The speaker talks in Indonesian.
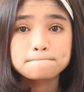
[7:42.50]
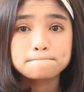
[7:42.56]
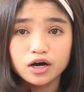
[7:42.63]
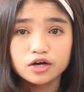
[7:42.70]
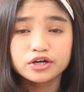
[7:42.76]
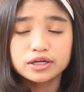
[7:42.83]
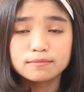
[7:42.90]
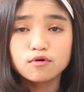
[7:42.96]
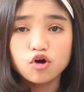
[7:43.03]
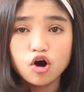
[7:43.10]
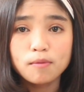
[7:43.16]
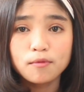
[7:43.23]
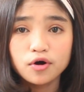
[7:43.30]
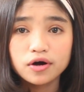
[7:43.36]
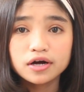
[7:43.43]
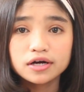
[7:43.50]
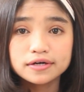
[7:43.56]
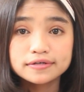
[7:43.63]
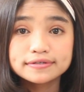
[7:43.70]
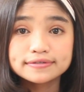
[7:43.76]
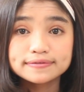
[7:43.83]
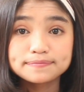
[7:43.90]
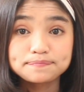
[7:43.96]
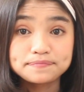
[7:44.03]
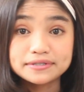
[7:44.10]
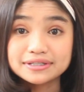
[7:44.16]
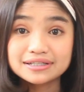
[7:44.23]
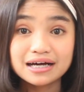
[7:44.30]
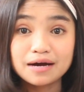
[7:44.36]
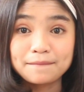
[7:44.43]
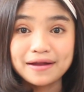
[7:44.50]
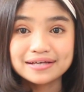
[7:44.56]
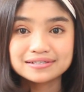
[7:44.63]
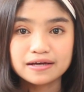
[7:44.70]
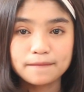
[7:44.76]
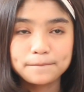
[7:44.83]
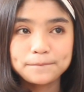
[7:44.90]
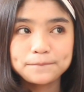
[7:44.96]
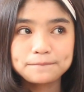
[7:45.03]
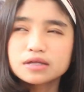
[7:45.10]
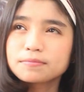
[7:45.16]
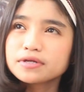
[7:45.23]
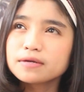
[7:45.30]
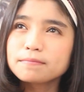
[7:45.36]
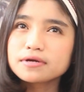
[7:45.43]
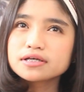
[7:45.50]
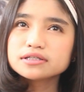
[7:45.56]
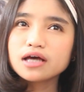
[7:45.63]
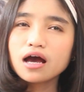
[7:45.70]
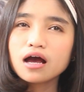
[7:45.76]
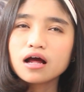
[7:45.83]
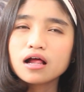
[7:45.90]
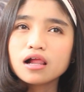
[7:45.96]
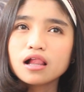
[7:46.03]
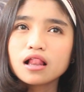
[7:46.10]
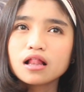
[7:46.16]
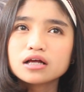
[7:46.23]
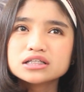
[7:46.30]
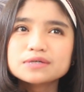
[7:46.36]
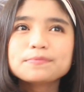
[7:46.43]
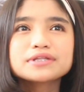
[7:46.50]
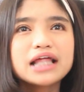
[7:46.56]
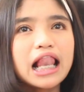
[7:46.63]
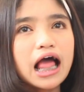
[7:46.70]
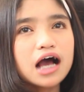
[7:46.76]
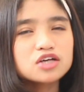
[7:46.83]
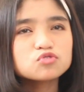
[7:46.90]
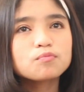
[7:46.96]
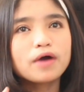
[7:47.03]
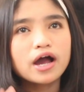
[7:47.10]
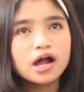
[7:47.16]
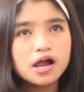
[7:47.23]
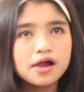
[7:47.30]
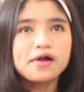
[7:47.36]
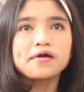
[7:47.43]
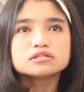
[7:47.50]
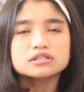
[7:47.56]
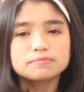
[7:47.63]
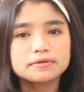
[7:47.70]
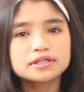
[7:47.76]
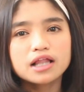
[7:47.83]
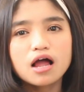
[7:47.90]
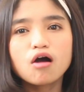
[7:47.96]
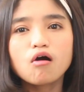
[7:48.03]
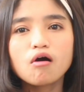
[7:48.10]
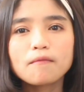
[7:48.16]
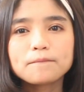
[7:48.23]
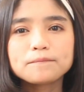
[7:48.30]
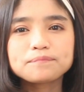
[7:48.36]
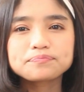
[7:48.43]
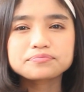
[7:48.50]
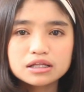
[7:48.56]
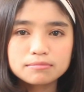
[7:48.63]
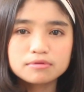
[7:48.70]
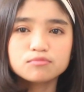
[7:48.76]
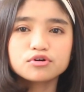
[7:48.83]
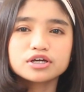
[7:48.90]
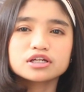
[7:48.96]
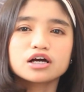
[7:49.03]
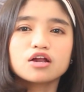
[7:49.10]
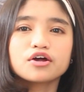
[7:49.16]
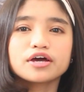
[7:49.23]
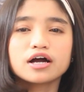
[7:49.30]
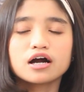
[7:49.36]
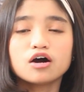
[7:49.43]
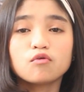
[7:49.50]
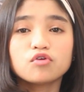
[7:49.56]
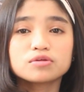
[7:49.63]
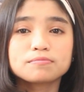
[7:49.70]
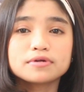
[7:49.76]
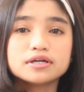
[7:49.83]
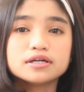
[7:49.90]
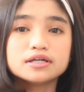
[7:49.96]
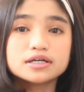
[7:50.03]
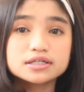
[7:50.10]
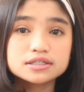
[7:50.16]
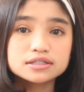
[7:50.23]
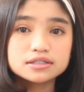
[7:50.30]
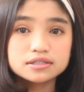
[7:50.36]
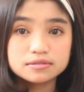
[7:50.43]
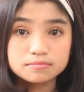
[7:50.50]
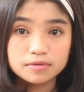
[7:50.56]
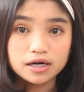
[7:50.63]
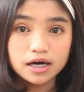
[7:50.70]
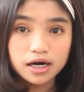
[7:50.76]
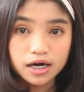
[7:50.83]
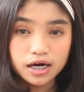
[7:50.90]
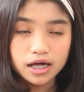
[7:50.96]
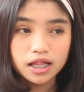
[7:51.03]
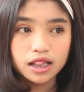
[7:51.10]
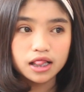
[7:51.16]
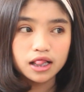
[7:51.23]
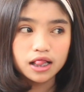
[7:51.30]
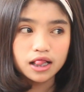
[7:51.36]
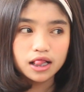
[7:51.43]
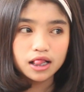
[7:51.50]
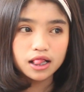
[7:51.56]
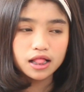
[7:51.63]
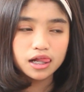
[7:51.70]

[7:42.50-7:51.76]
kalau dibawa ngomong terusnya nggak berasa tapi ini pedesnya cepet hilang sumpah cepet hilang kok tapi mungkin kalau yang nggak kuat pedes bakal